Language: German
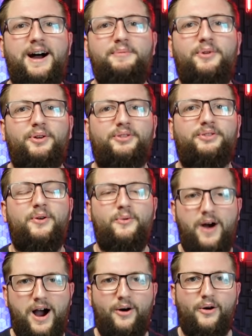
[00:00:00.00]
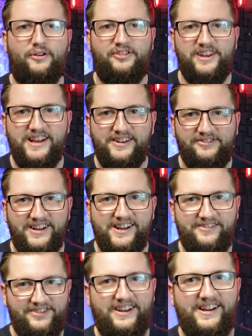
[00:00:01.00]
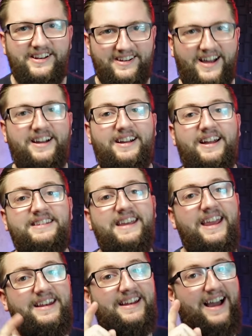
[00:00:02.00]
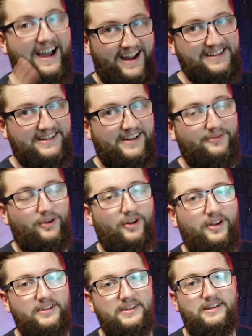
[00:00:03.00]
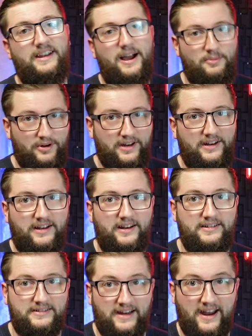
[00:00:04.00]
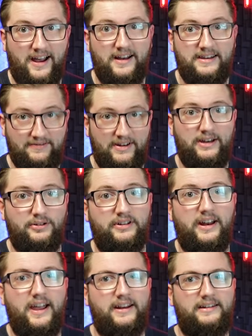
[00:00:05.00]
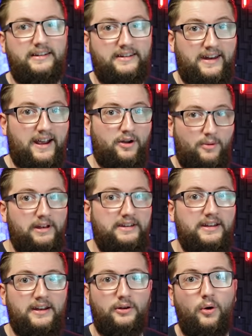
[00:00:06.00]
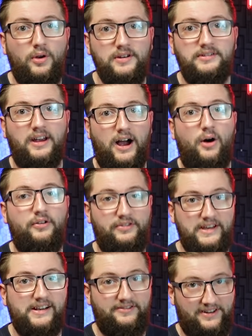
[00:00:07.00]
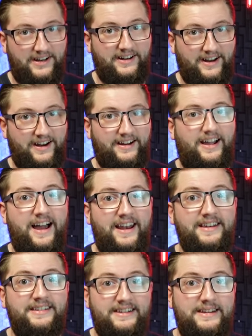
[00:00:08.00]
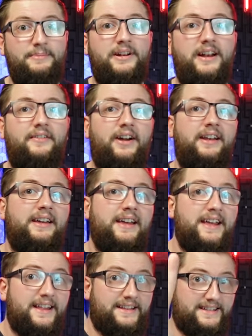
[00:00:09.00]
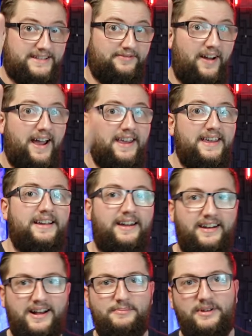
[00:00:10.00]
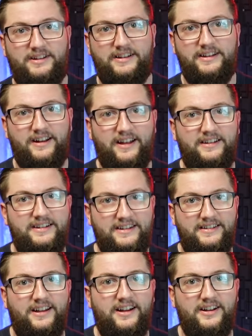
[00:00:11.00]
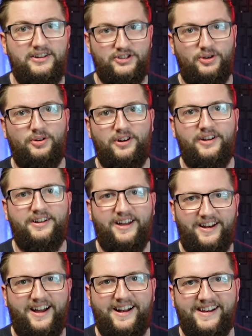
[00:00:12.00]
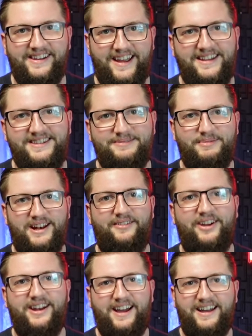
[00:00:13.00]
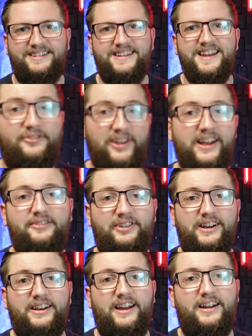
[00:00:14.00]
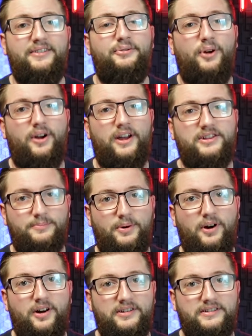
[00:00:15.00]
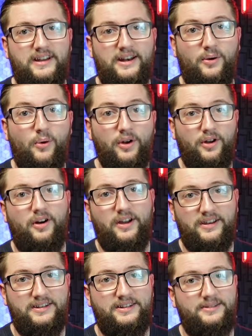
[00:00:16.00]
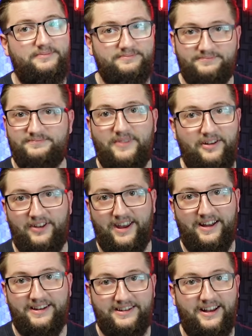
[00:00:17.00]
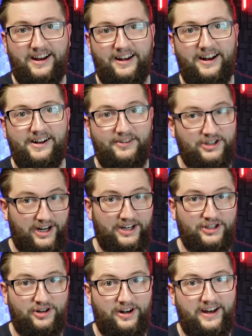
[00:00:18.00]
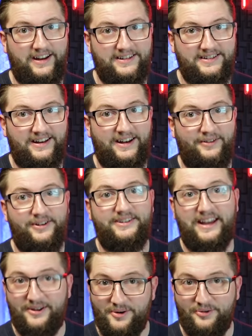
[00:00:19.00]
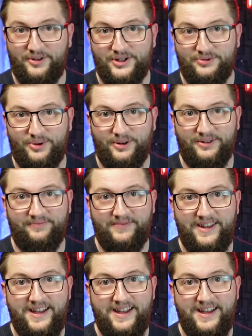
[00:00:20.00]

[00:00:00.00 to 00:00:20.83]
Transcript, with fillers: Abos. Wow. Vielen, vielen, vielen Dank an jeden einzelnen von euch, der abonniert hat, der die Videos liked, der kommentiert und auch vielen, vielen Dank an die mittlerweile zwei Kanalmitglieder, die dieser schöne Kanal jetzt mittlerweile hat. Vielen, vielen Dank für euren Support, denn ohne euch wäre dieser Kanal wahrscheinlich schon längst in der Versenkung verschwunden.